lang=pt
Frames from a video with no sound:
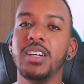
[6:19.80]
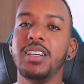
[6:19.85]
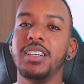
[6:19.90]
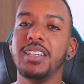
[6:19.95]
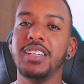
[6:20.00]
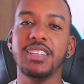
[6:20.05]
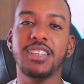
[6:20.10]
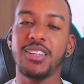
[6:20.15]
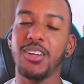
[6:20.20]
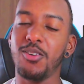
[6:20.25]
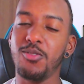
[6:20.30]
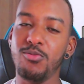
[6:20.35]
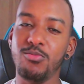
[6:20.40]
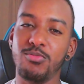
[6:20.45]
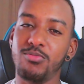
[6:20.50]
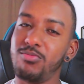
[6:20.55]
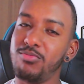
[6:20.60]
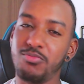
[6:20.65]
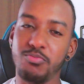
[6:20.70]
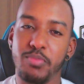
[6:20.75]
Então,
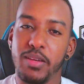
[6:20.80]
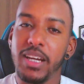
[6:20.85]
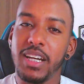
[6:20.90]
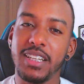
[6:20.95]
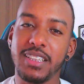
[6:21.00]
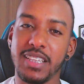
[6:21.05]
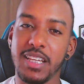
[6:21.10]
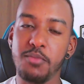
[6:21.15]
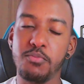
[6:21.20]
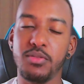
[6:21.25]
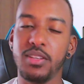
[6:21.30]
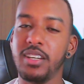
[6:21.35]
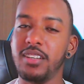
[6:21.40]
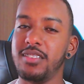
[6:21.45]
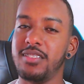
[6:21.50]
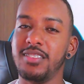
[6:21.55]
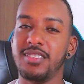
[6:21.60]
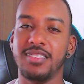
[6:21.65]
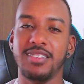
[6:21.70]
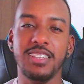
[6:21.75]
não perca tempo, né?
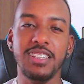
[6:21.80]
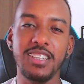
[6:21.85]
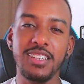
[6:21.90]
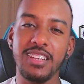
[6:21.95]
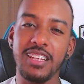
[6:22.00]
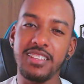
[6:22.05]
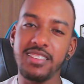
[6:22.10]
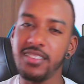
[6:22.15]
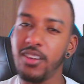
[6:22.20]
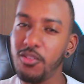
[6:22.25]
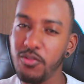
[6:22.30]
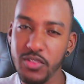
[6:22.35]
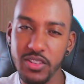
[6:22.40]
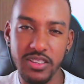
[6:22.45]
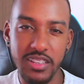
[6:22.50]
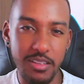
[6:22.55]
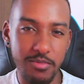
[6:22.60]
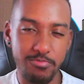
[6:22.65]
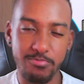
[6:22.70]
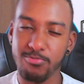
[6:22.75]
Sem que lançar o vídeo,
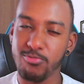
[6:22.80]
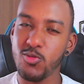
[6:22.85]
já